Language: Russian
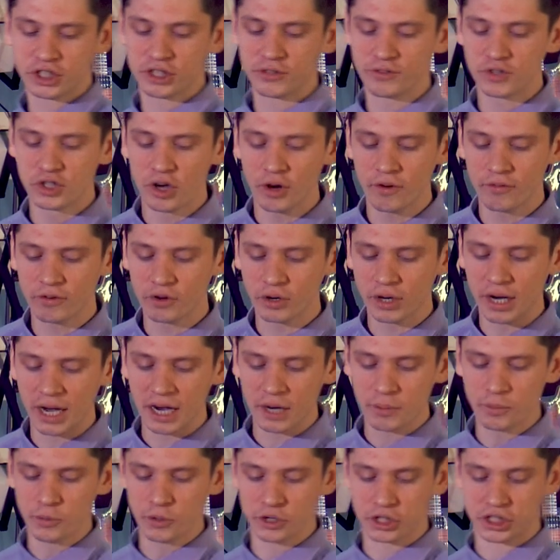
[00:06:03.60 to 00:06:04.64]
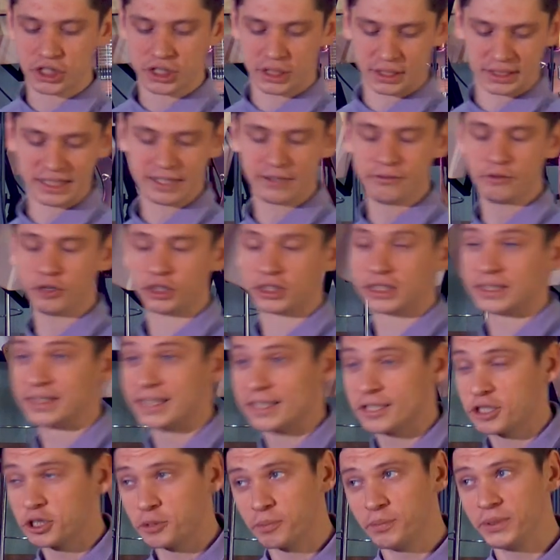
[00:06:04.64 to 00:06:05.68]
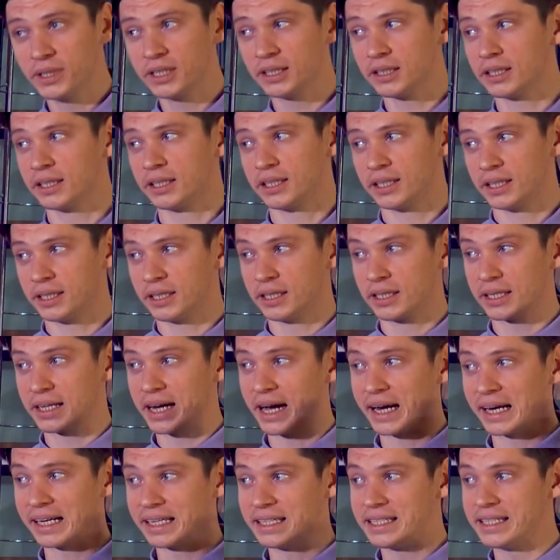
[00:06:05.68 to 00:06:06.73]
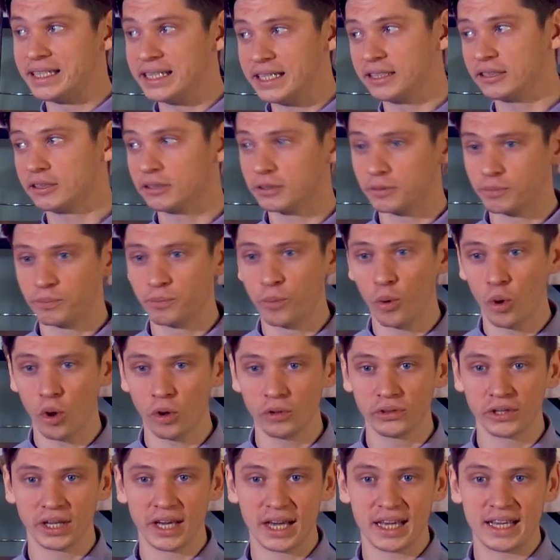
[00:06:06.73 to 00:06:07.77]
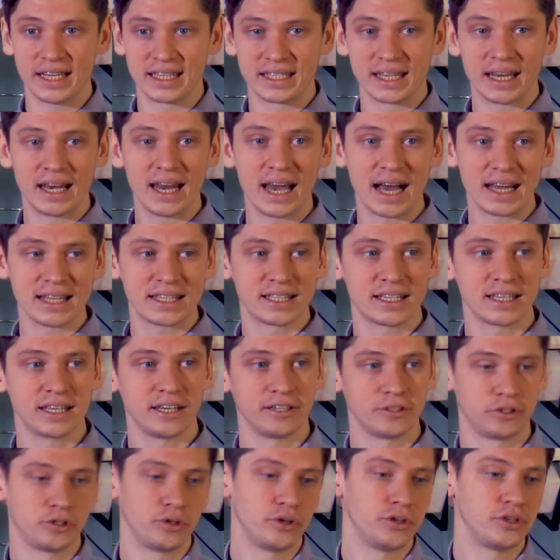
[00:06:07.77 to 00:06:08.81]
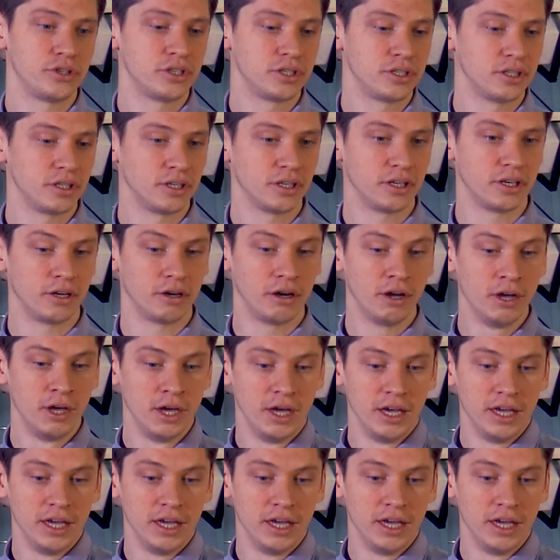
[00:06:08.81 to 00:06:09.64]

что все в руках Божьих. Так вот, наступил а, карантин, полная изоляция, то есть, а,